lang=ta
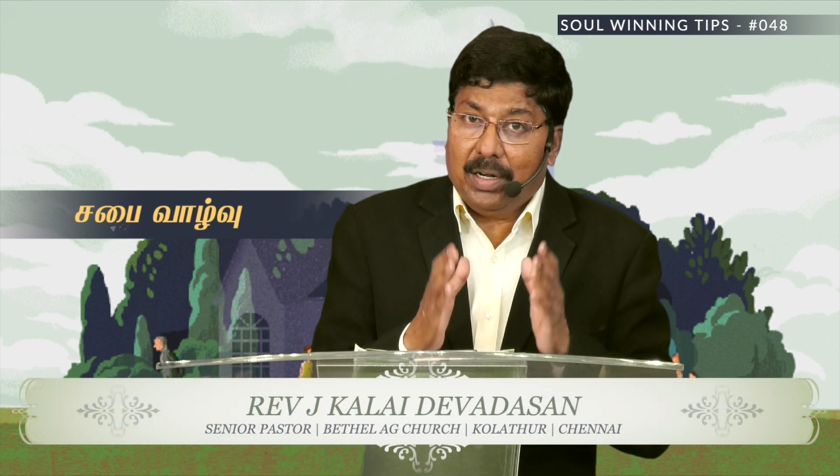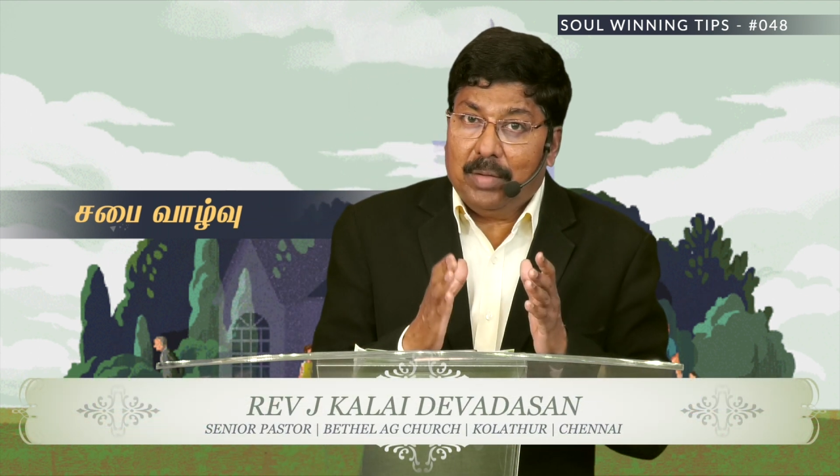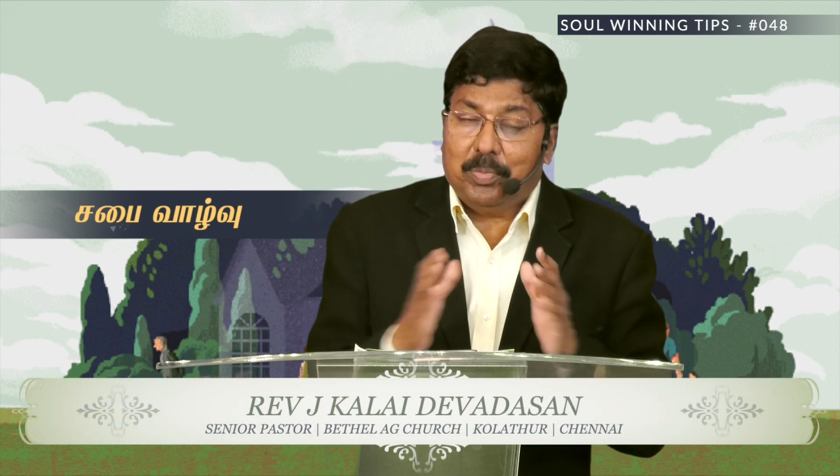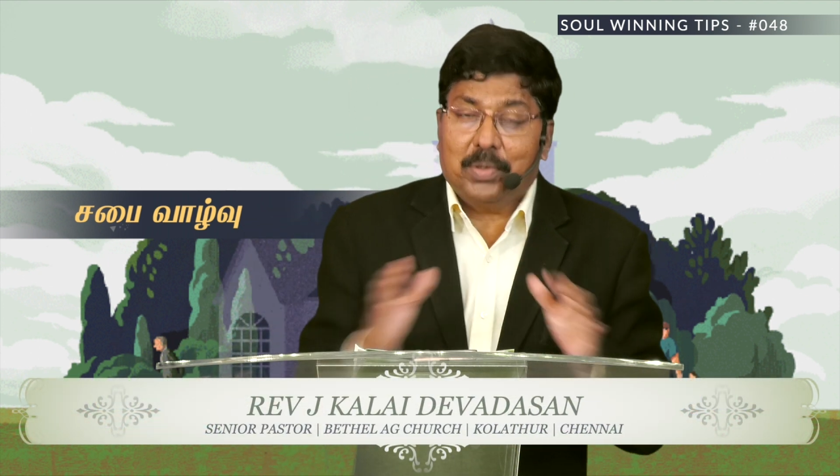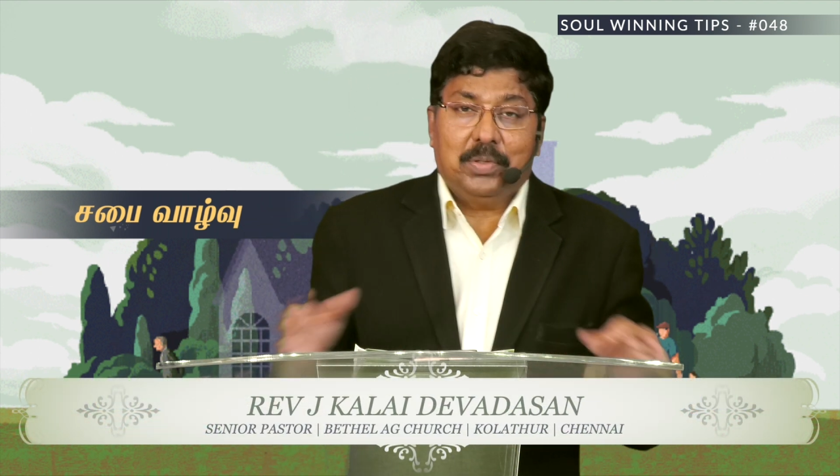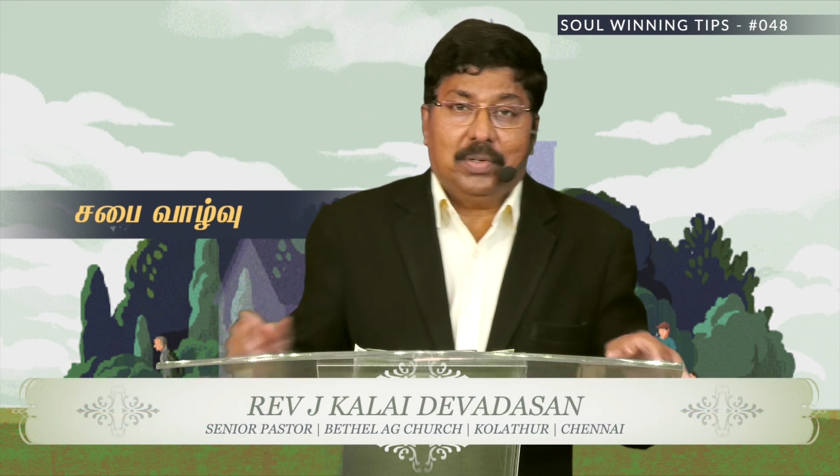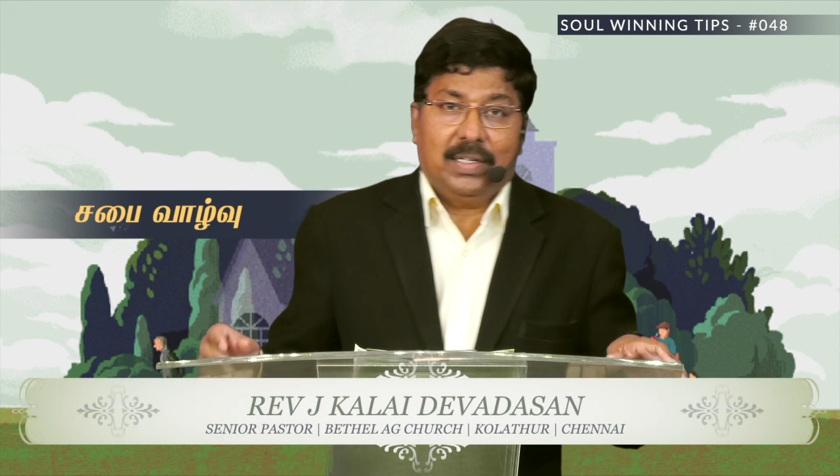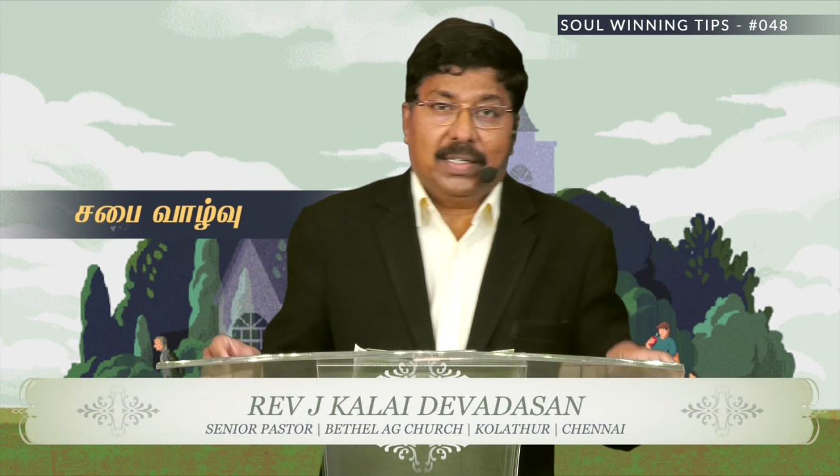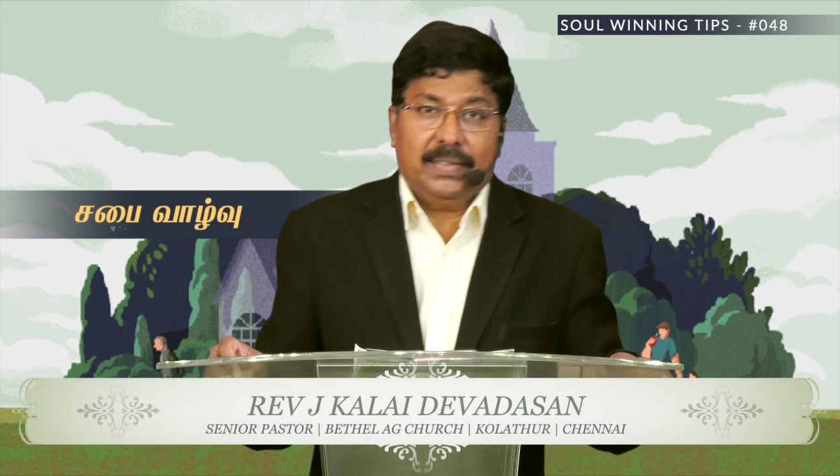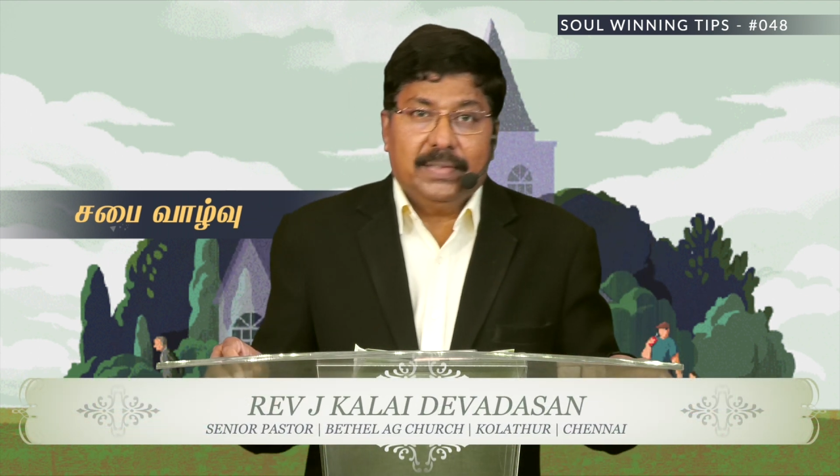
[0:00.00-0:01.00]
நல்லா புரிந்து
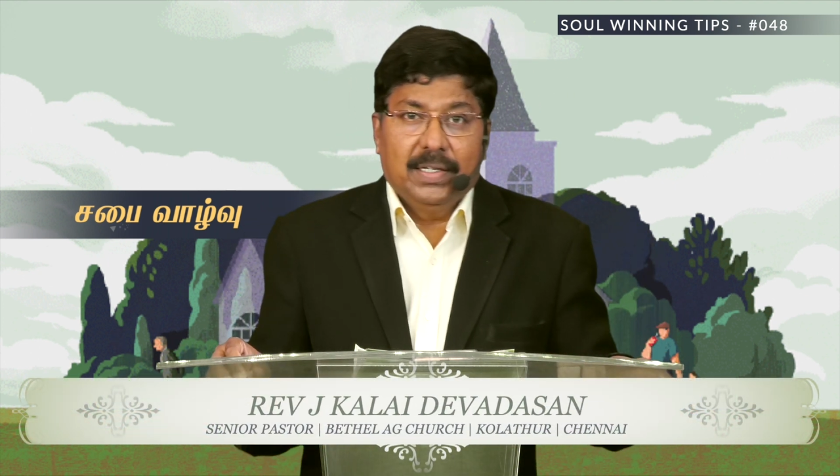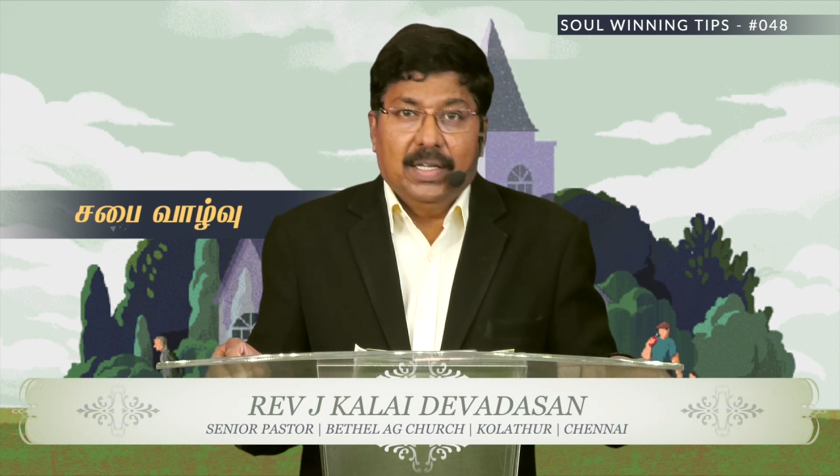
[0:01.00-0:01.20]
கொள்ளுங்கள்